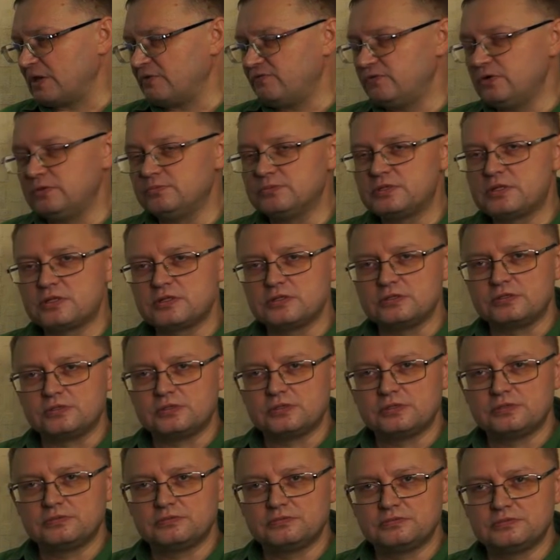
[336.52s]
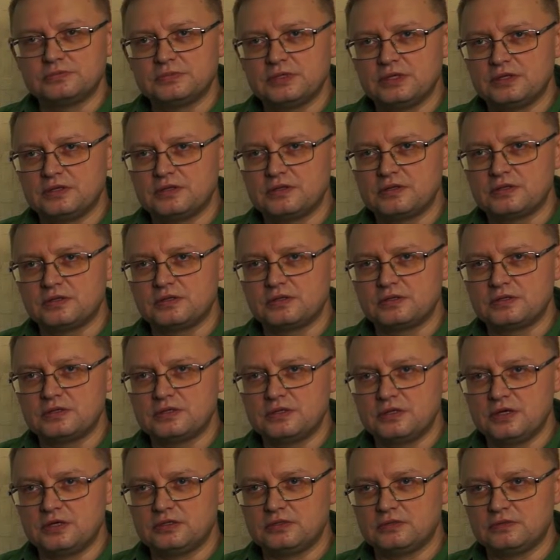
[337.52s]
фильм «Цирк». Э, «Цирк»
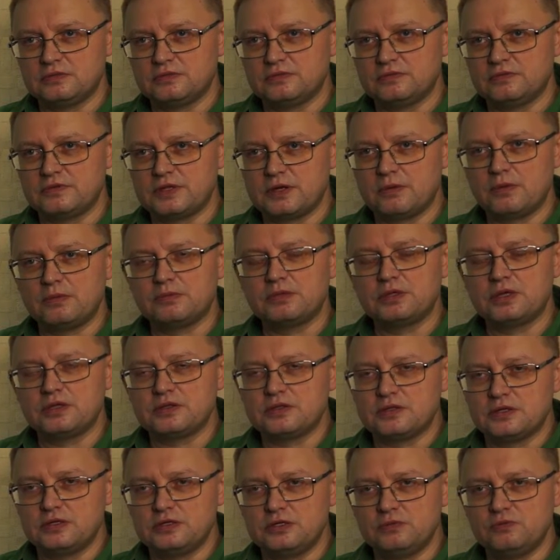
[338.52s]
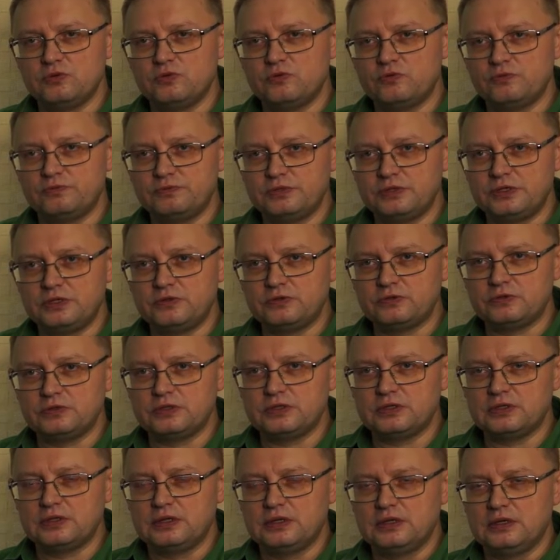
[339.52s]
снят в самом конце немого
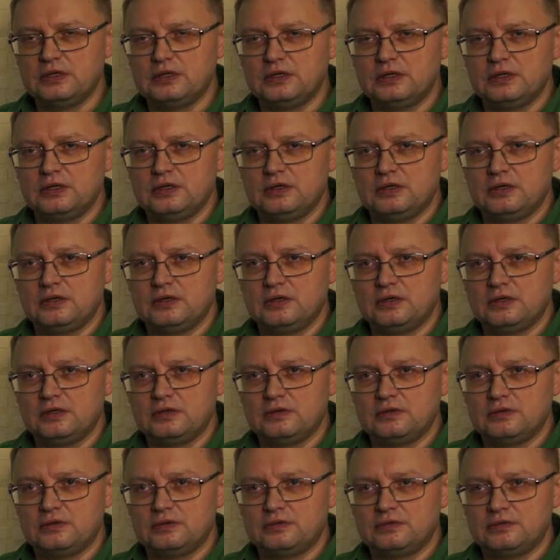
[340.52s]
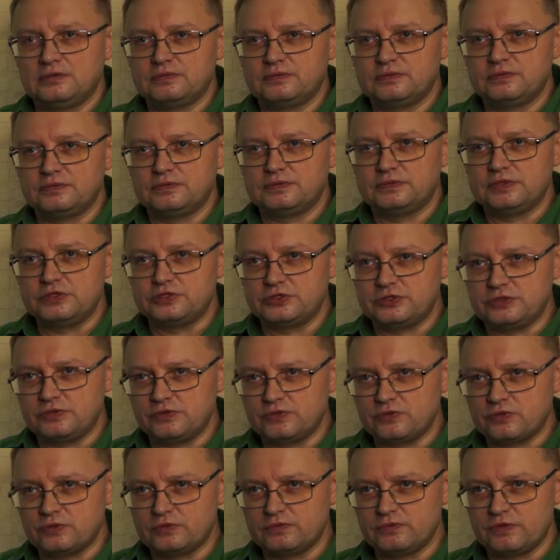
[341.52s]
периода, э, в
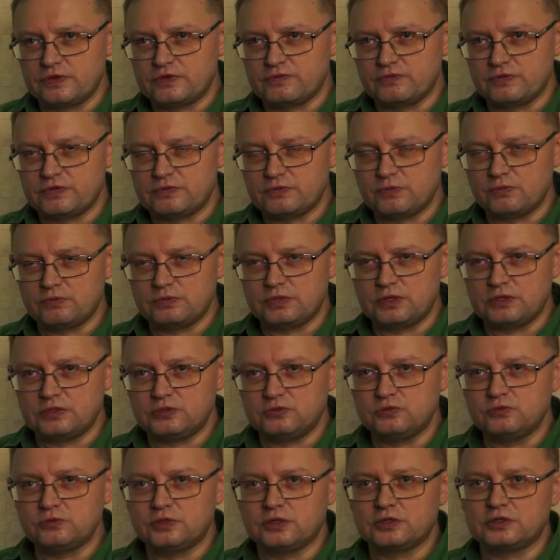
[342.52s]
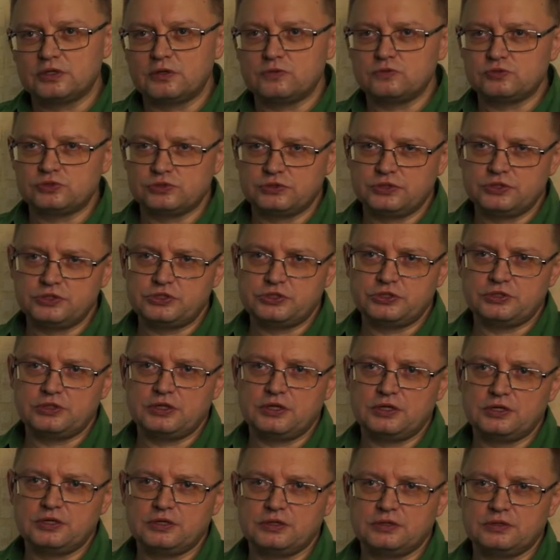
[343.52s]
1928 году, когда уже
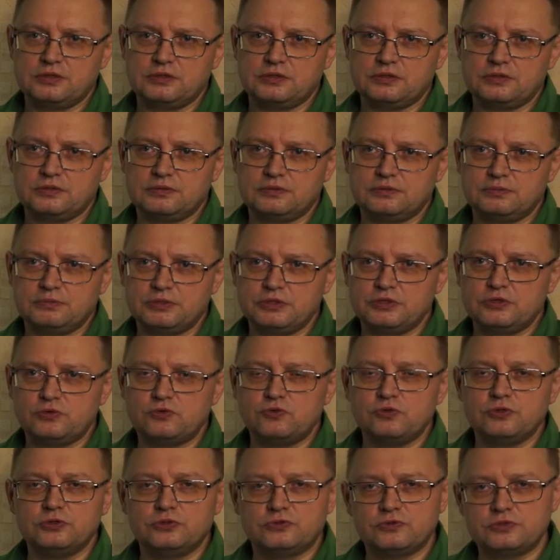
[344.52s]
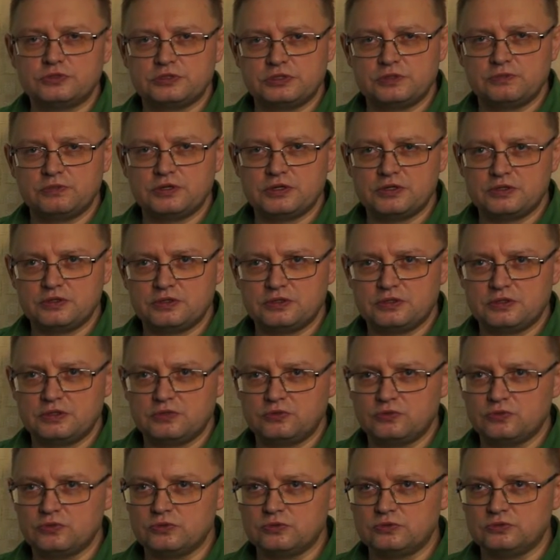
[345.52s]
начинали потихоньку снимать
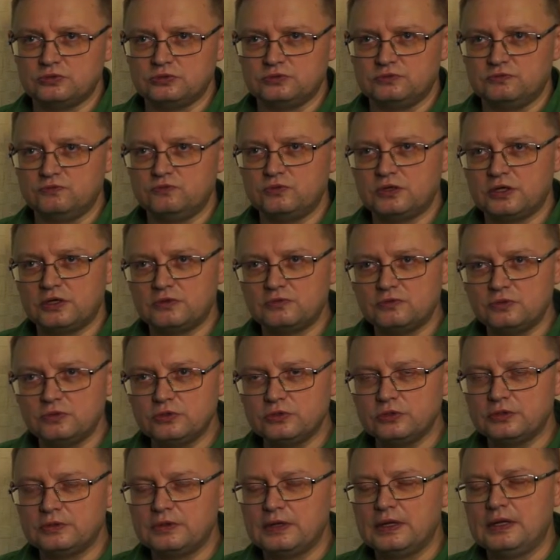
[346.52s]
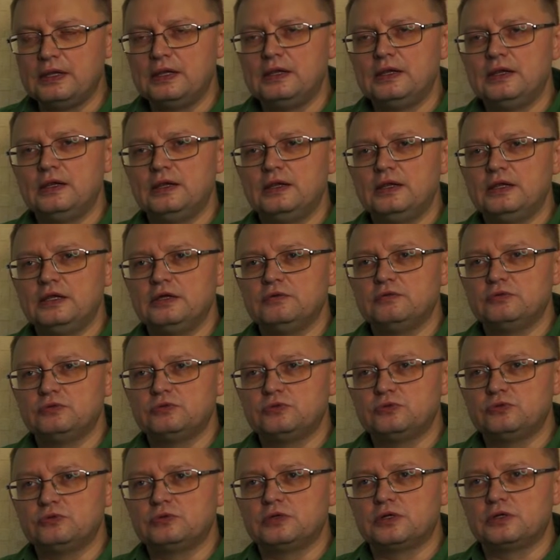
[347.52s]
кино звуковое. И
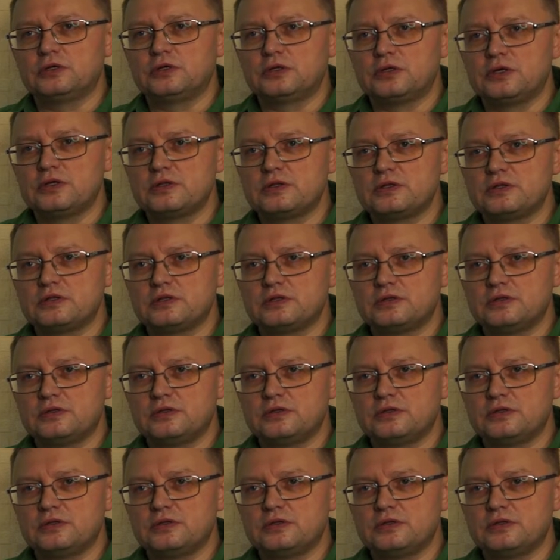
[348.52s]
вот тут как раз